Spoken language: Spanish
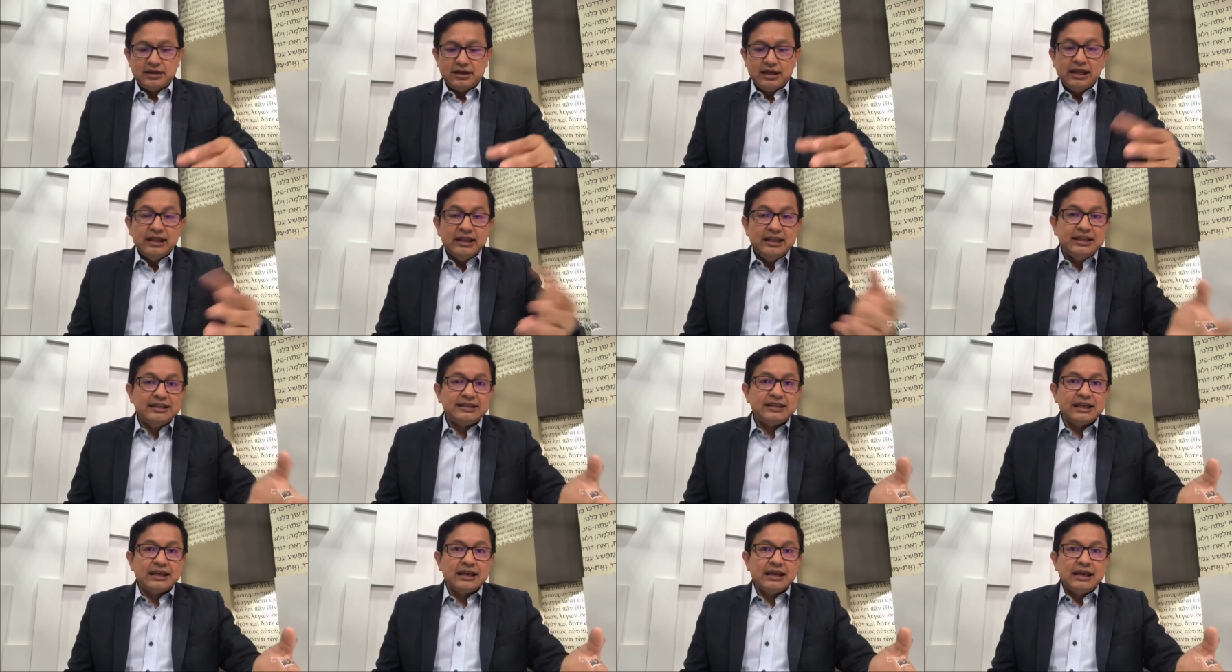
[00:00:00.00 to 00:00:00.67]
Él
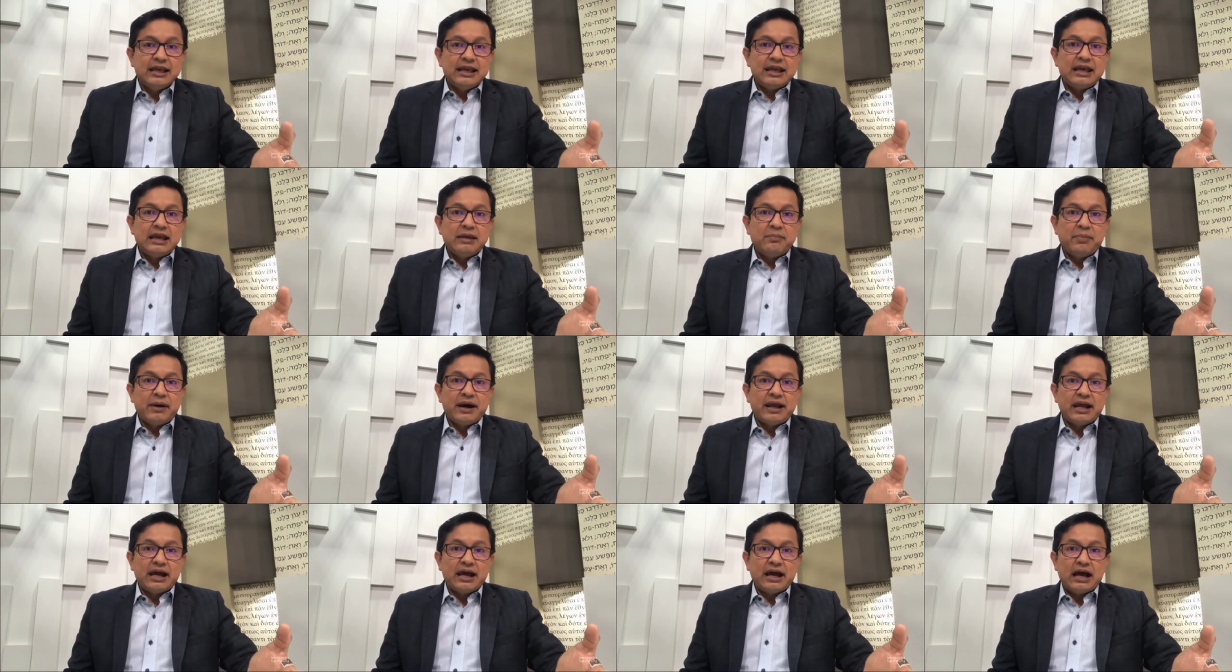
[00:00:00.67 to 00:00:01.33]
dice que
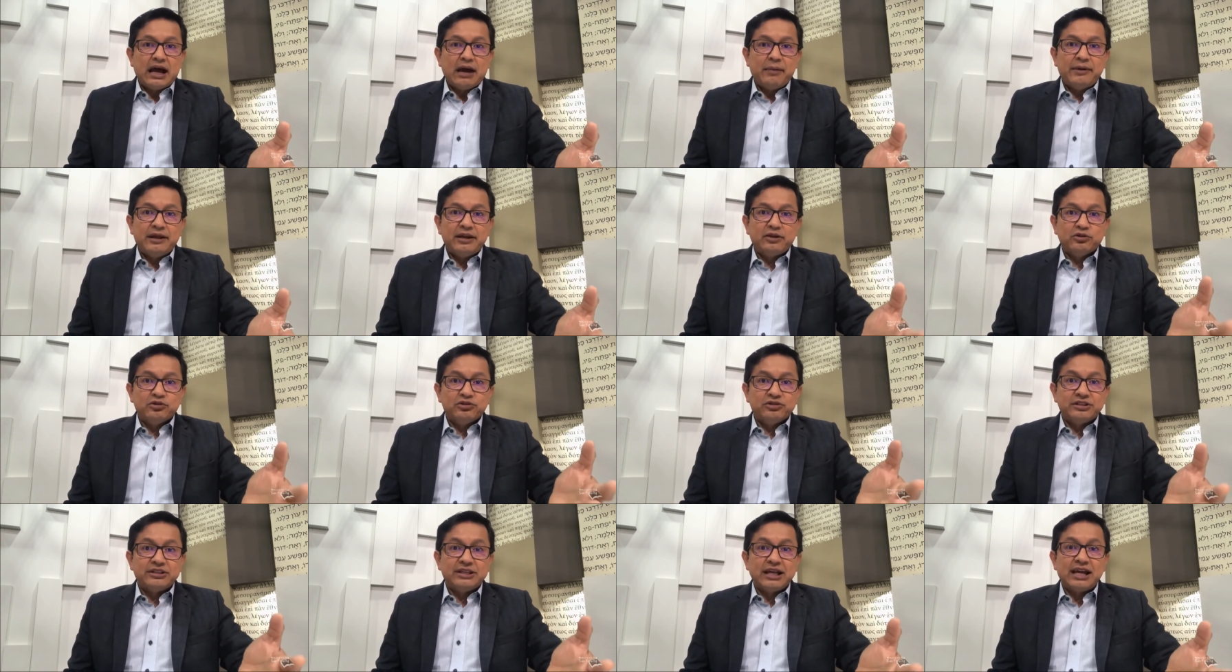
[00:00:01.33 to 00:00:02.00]
para
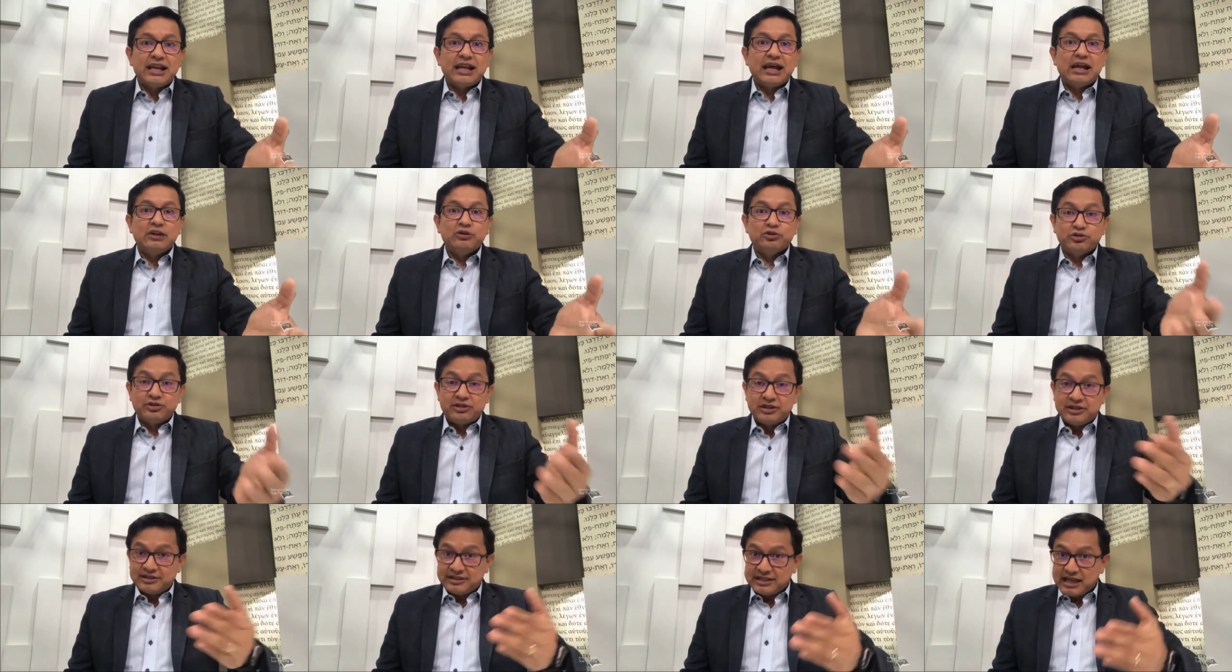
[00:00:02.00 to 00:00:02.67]
avergonzar a
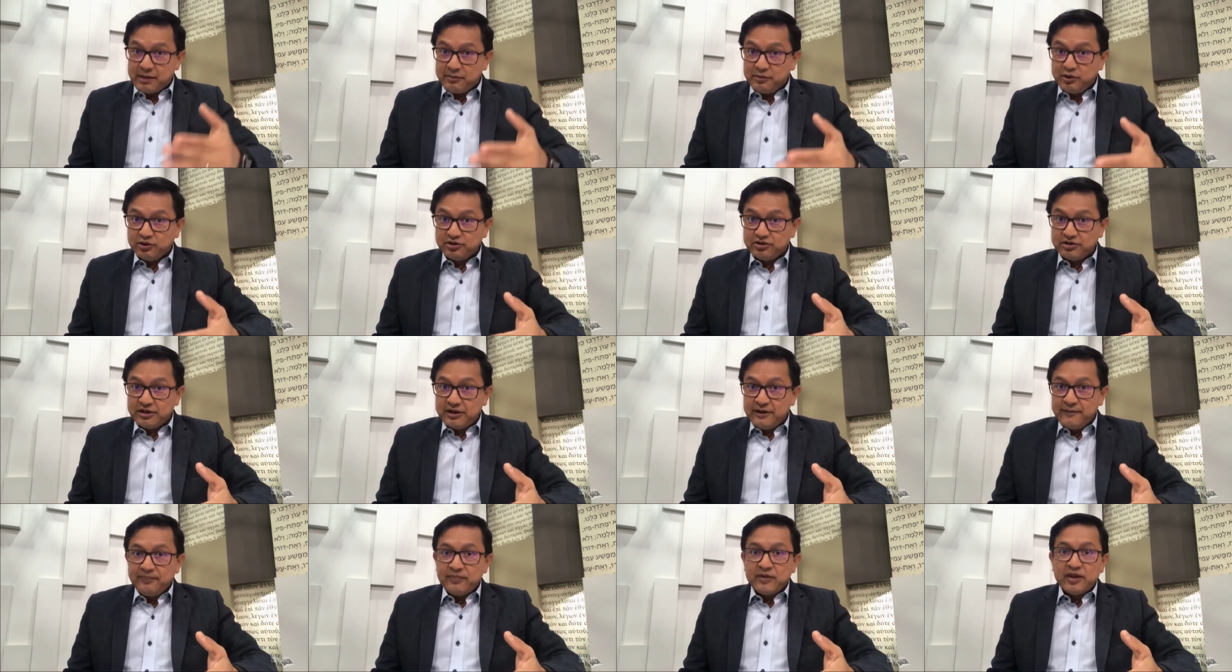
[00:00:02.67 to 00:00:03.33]
los
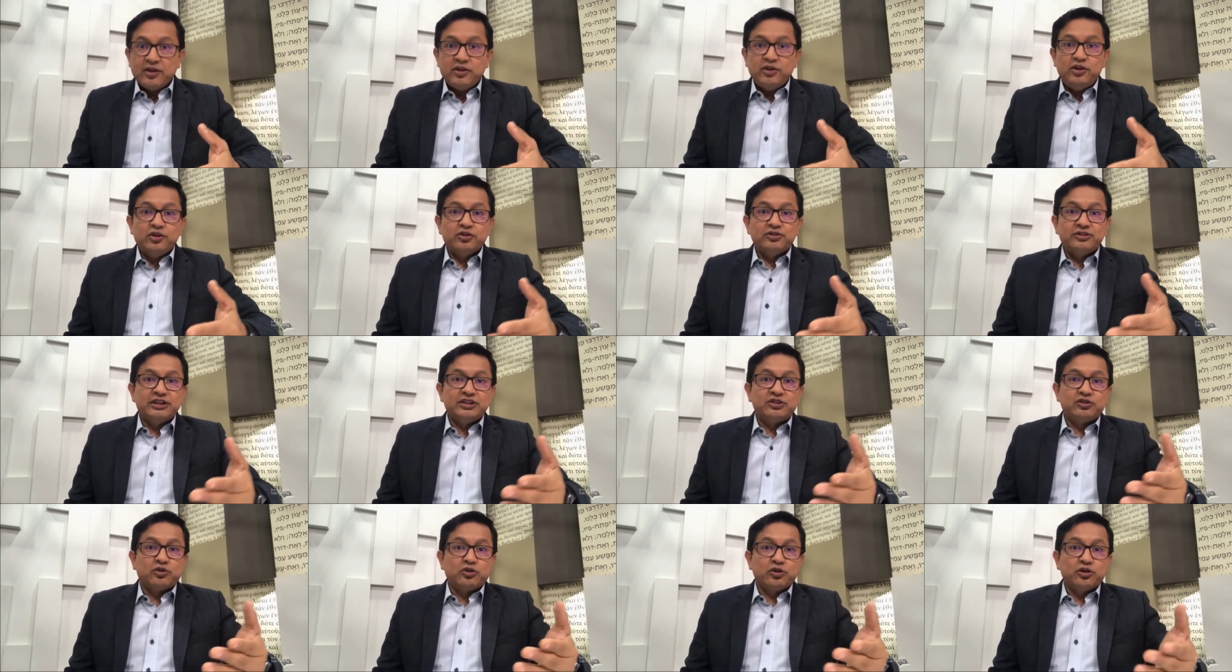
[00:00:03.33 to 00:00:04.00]
sabios,
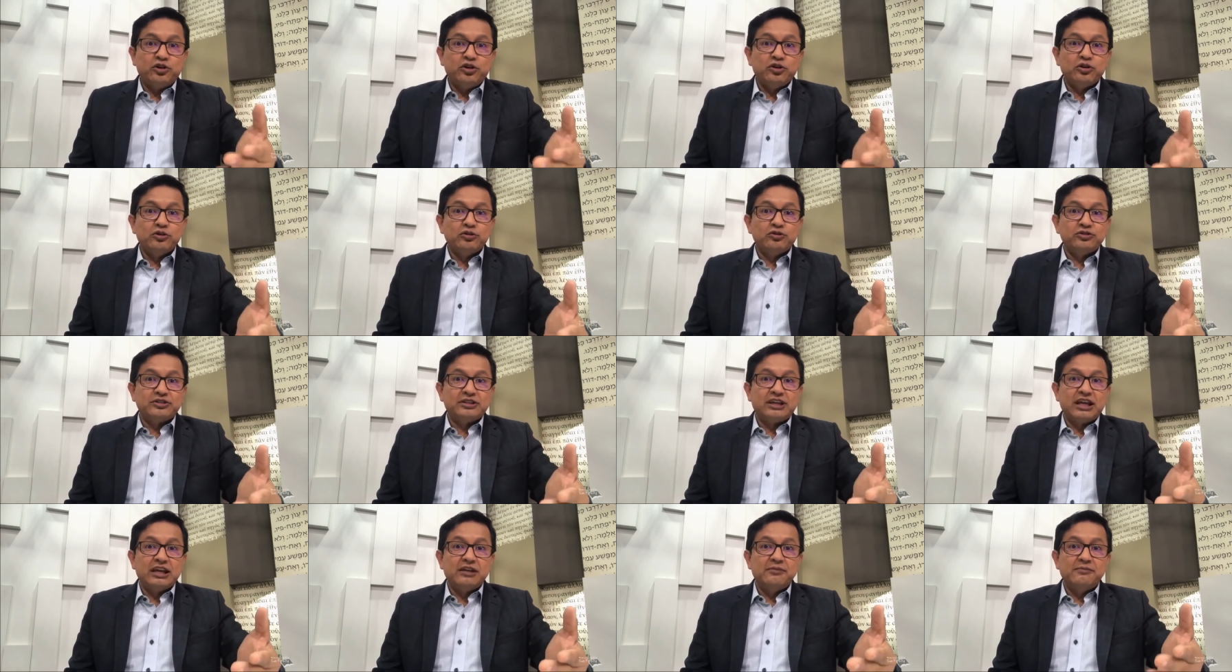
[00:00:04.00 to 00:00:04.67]
Dios escogió
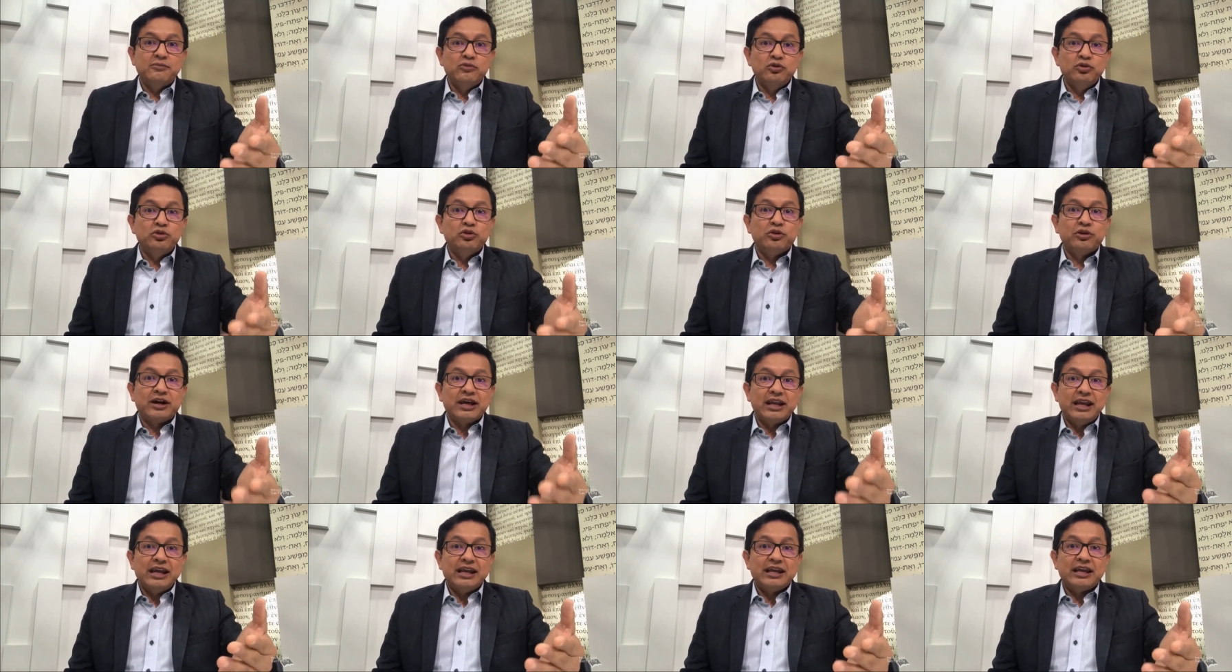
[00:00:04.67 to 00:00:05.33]
los que el mundo
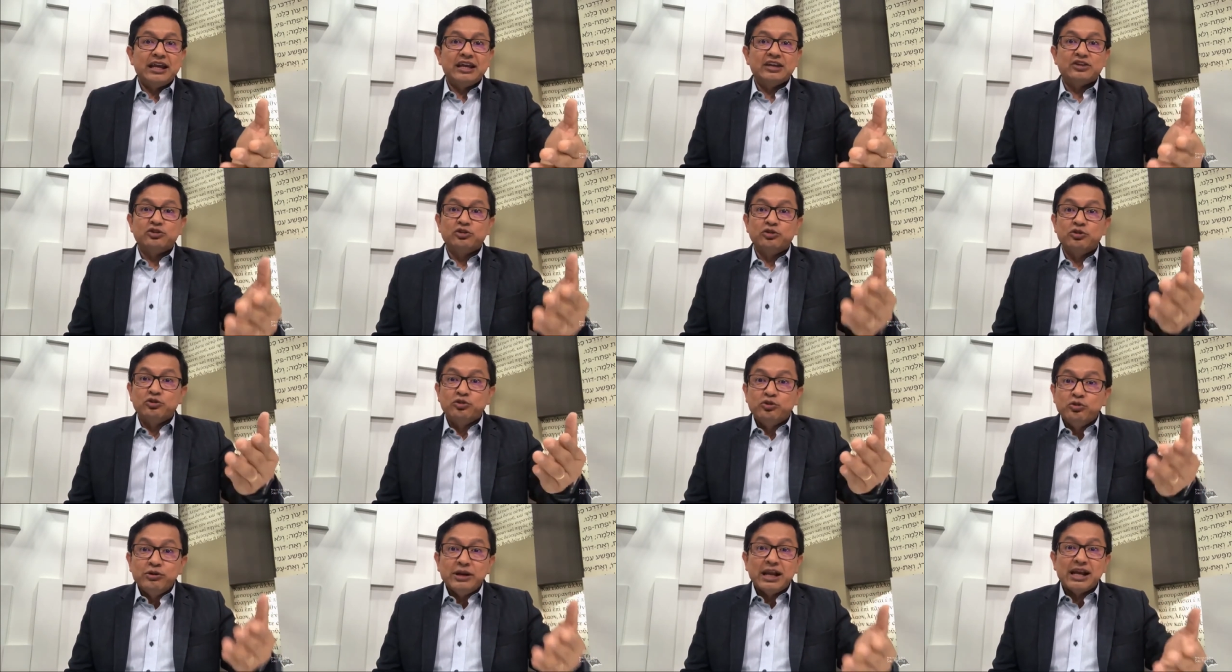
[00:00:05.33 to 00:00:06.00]
cree que es
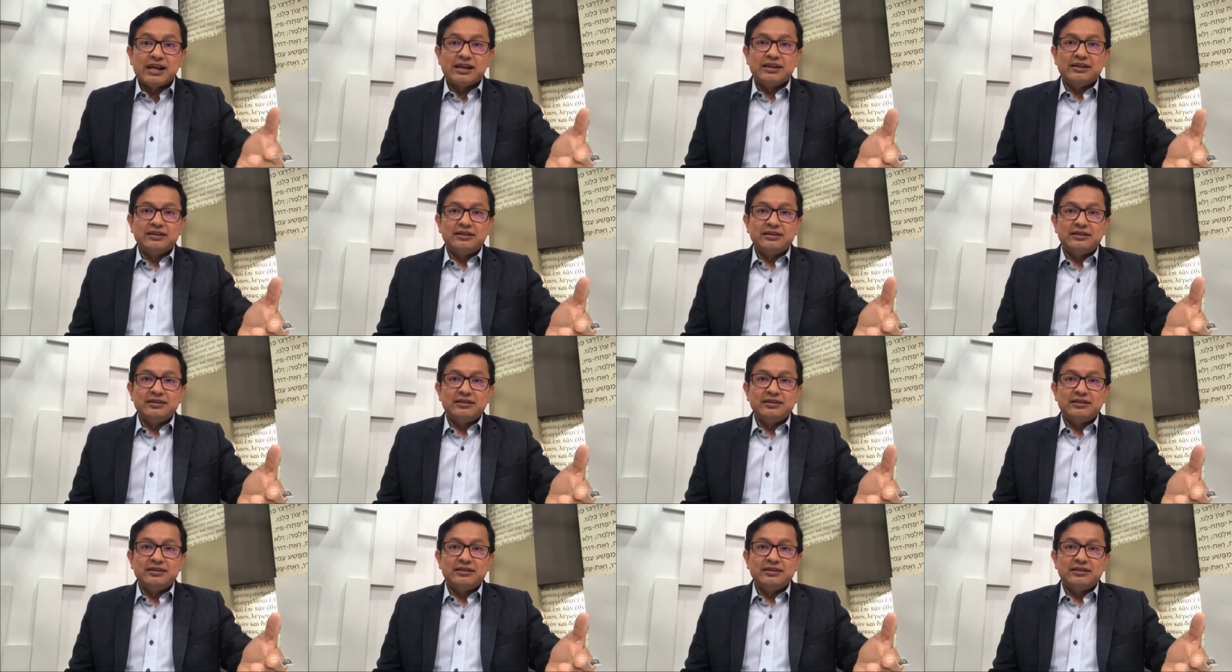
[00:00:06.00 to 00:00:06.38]
locura